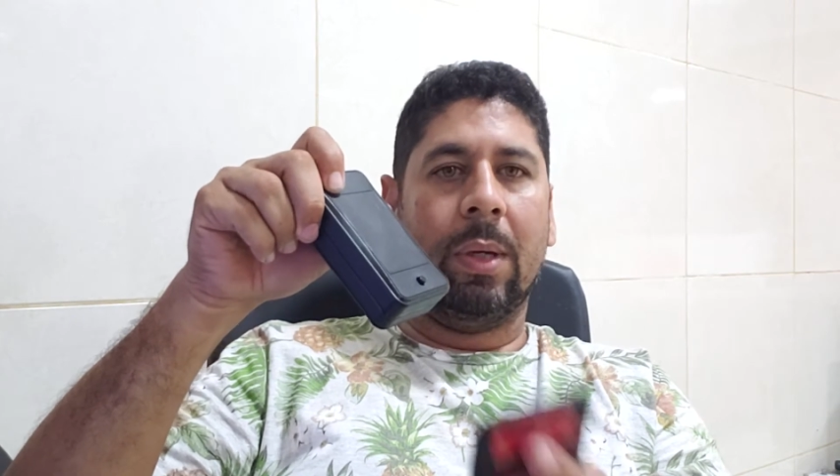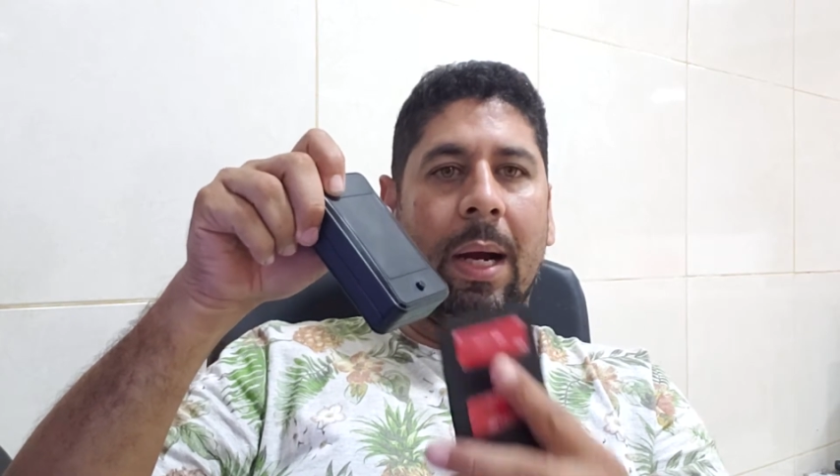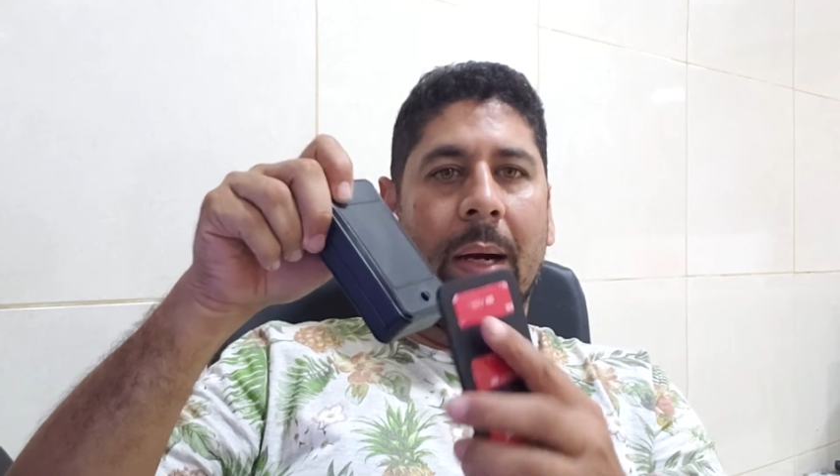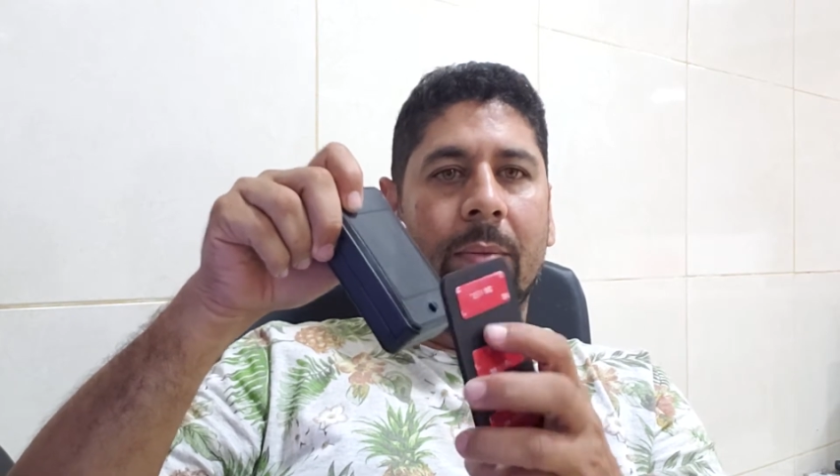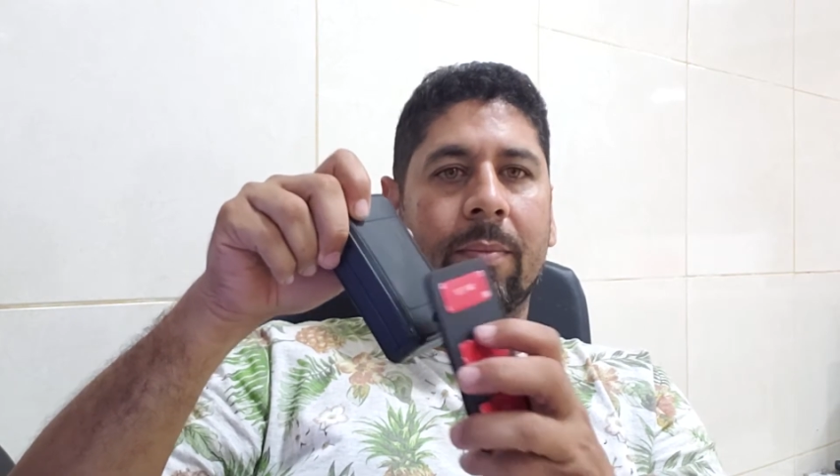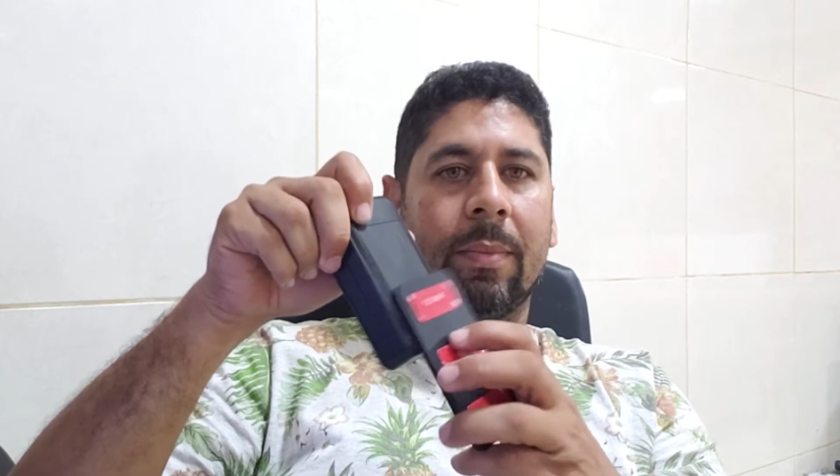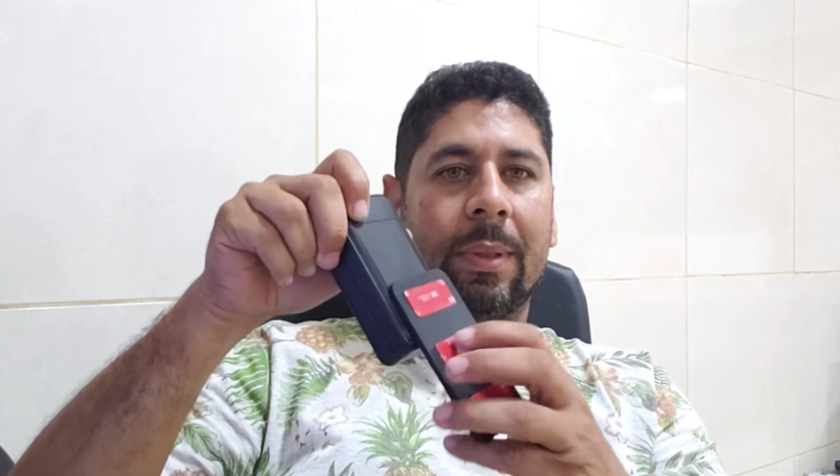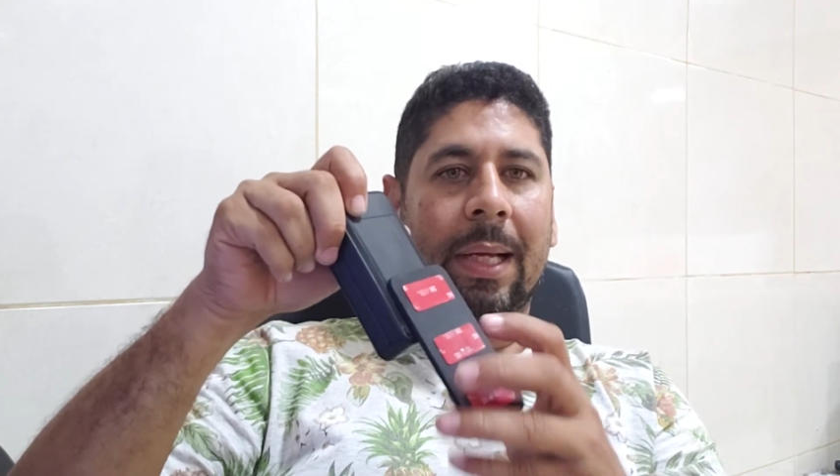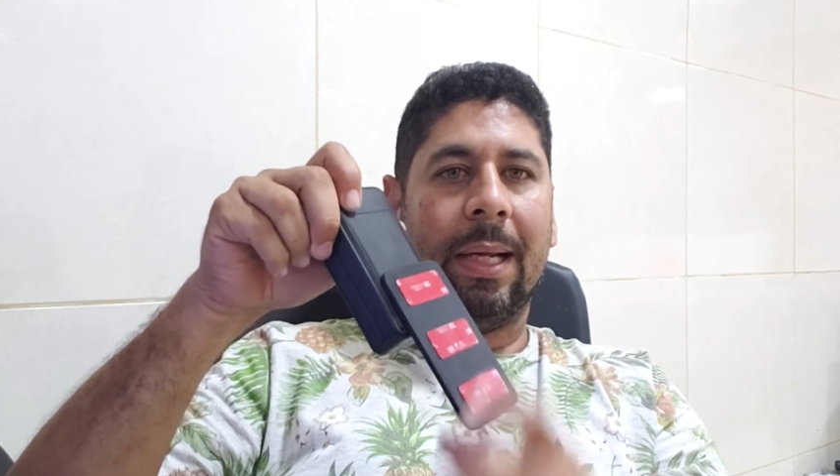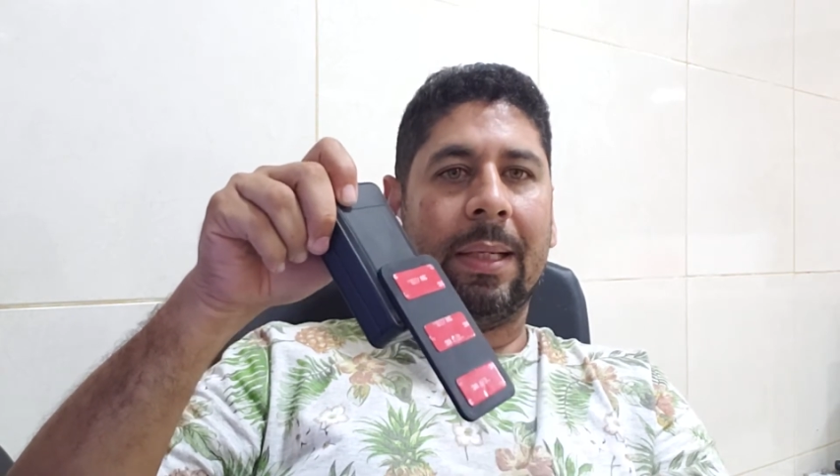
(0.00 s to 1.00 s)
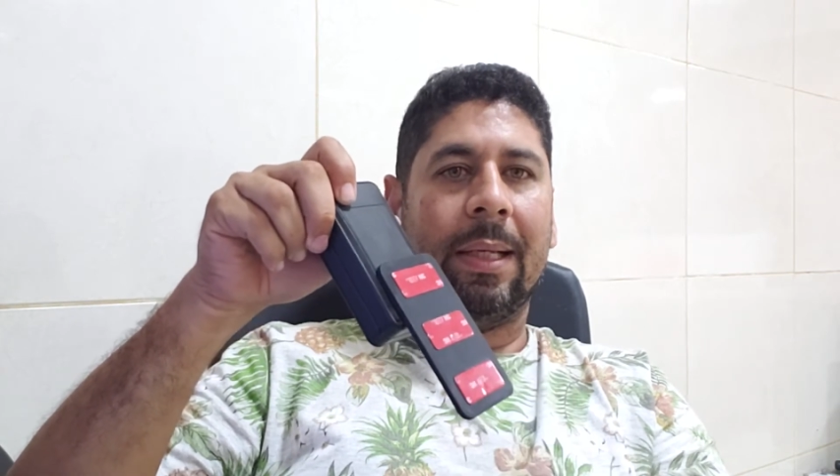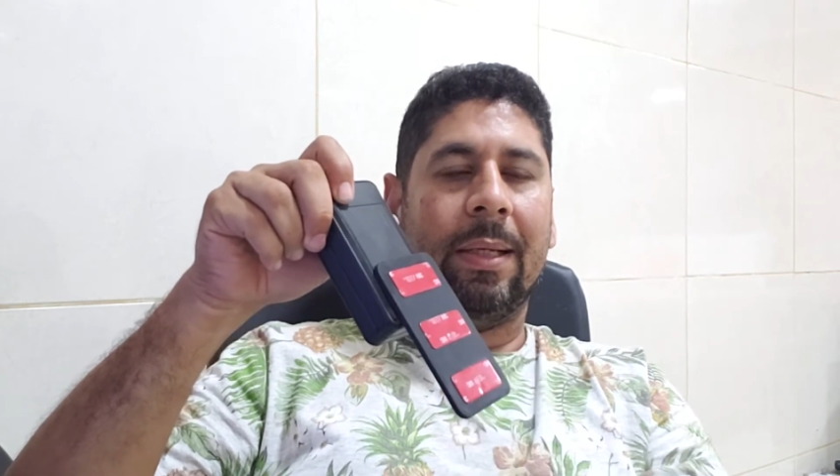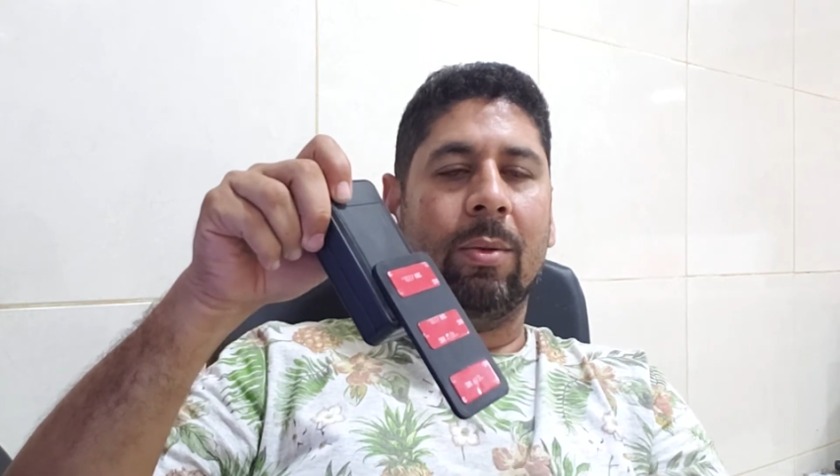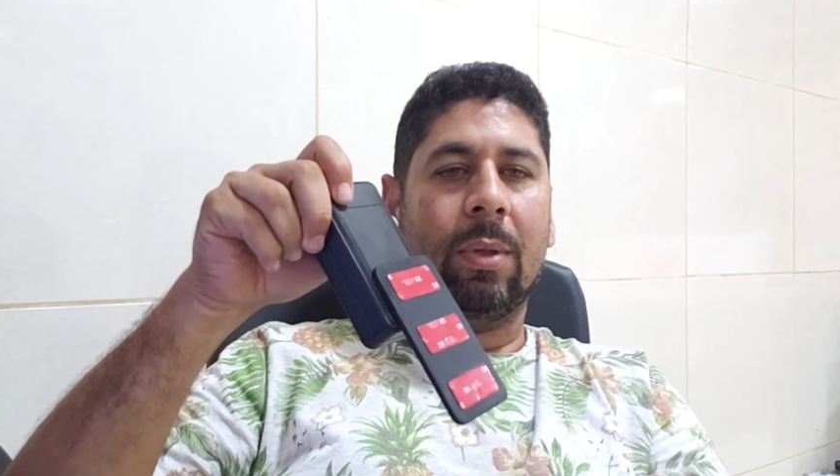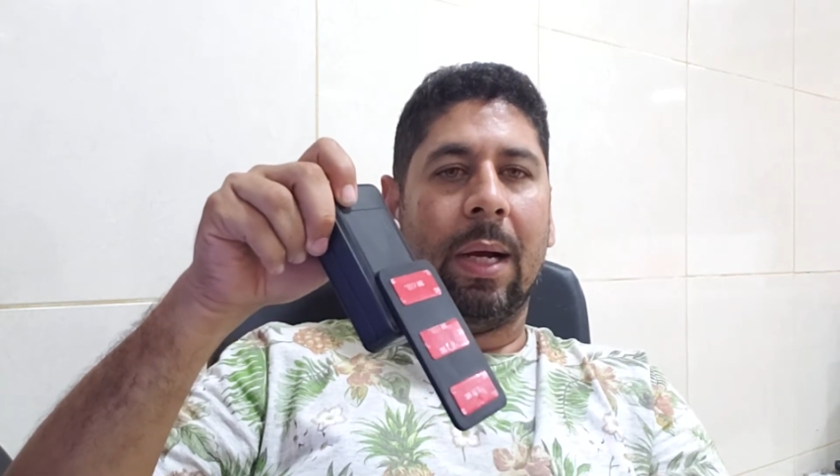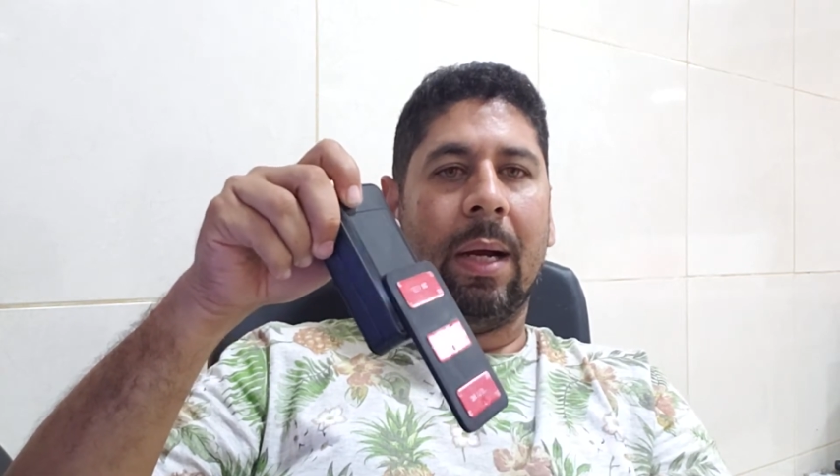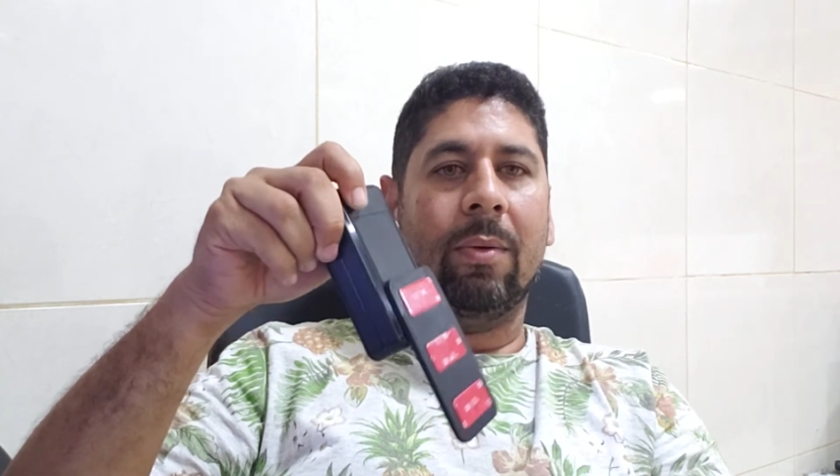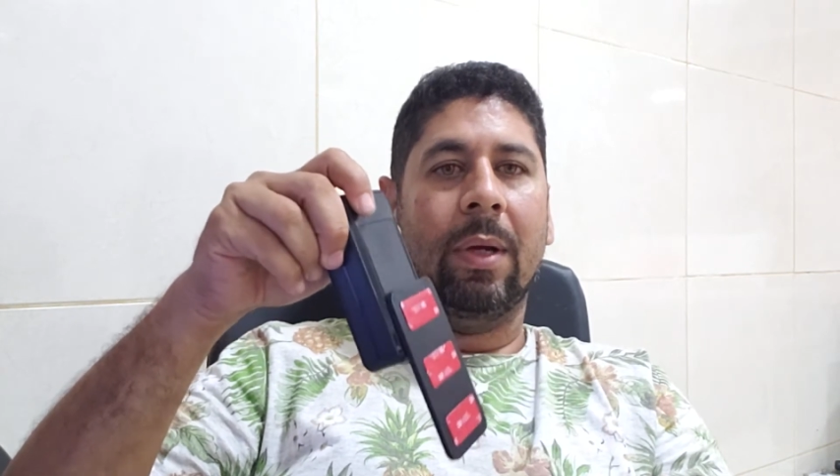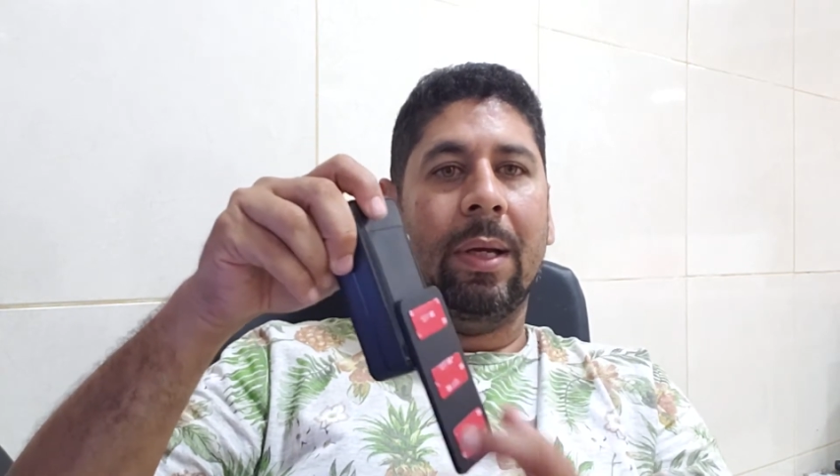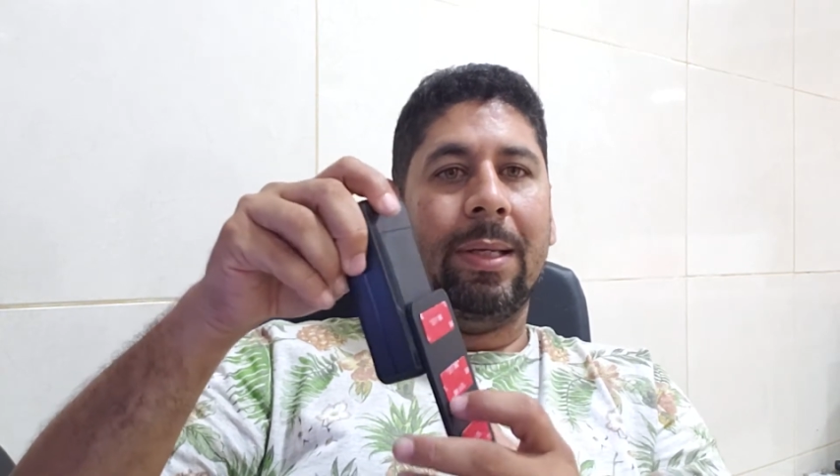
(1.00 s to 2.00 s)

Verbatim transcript: carro, na lataria do carro,